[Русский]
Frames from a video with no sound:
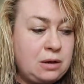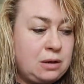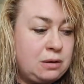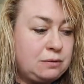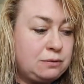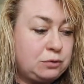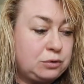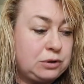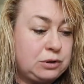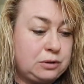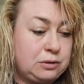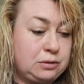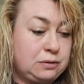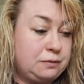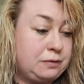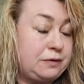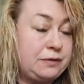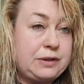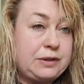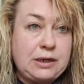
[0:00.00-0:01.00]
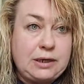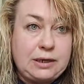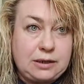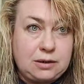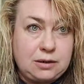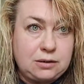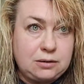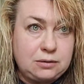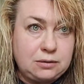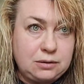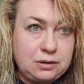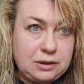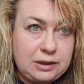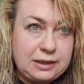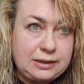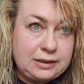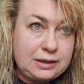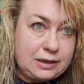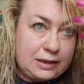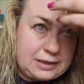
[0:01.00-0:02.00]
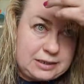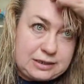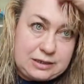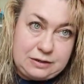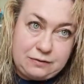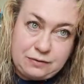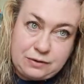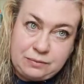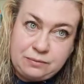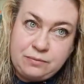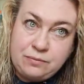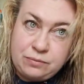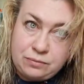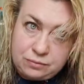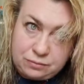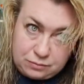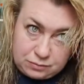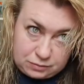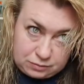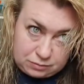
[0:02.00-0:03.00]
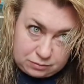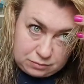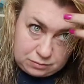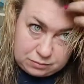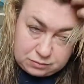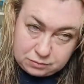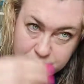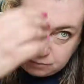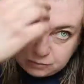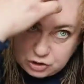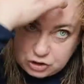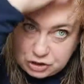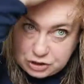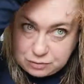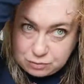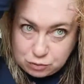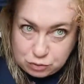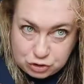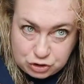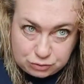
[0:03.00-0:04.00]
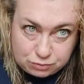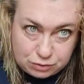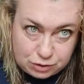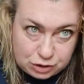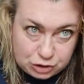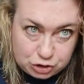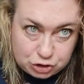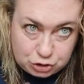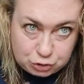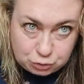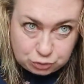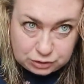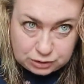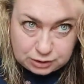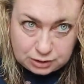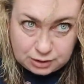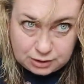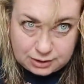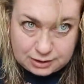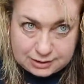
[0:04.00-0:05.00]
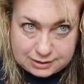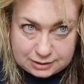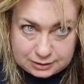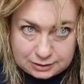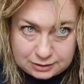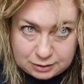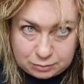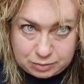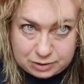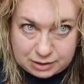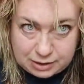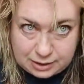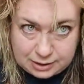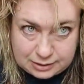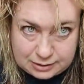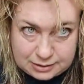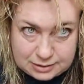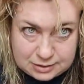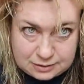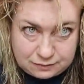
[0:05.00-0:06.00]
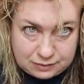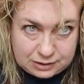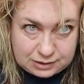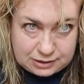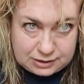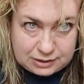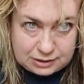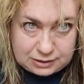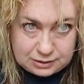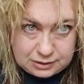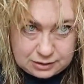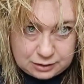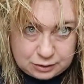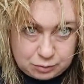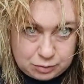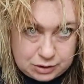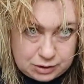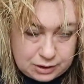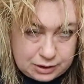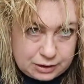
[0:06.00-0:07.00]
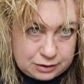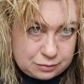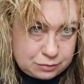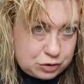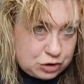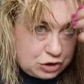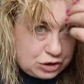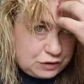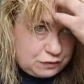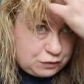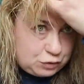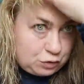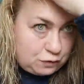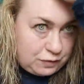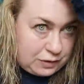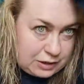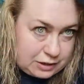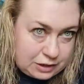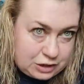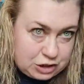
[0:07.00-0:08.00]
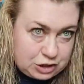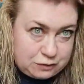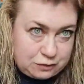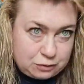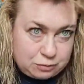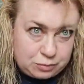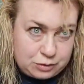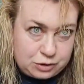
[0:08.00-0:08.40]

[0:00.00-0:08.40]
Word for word: Вот. Во-вторых, это красиво, мы же не можем что-то, где-то добирает цвет, где-то не добирает. Мы же не все выкрашиваем